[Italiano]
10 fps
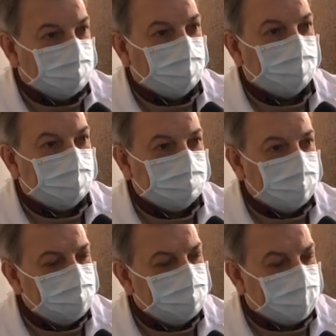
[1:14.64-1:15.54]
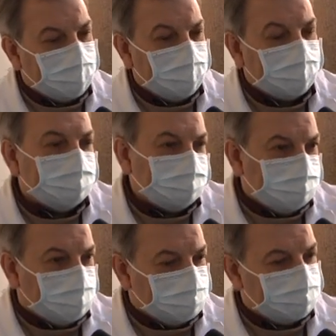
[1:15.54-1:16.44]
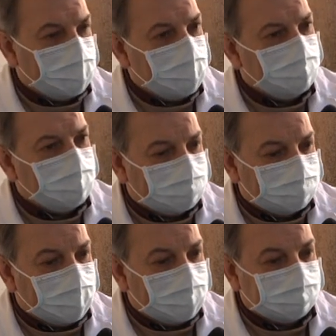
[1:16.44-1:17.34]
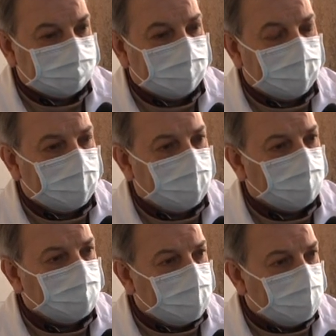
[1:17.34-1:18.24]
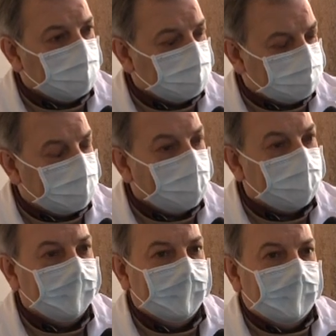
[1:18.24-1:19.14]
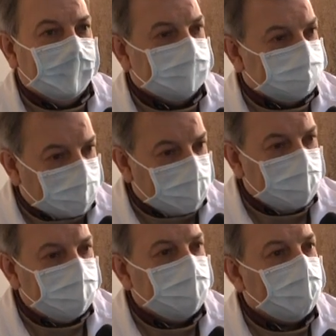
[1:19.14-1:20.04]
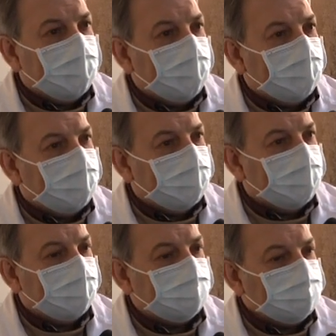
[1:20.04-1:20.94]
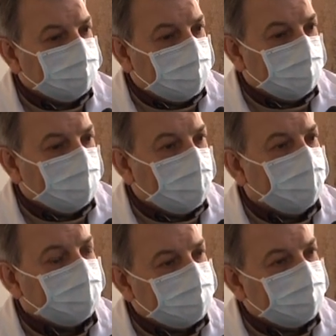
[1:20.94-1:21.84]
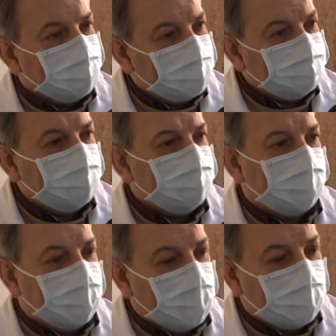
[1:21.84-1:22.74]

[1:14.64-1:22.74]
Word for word: gli over 80, la risposta è abbastanza numerosa, seria. Eh diciamo, da parte della gente che ha